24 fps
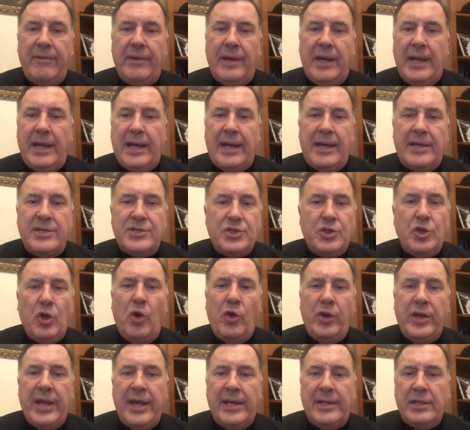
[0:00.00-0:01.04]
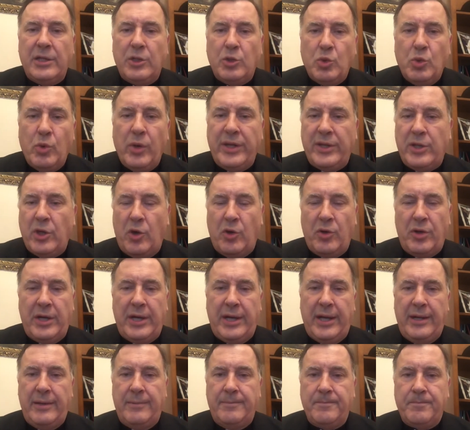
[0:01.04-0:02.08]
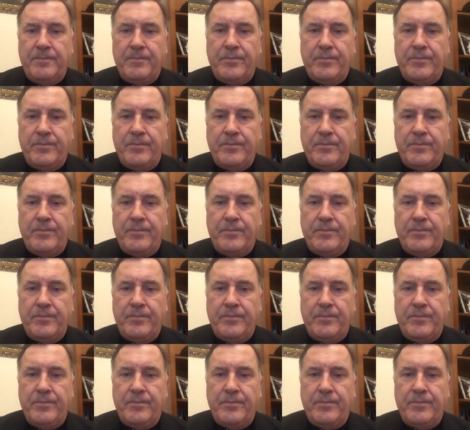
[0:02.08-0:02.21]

la storia di due donne,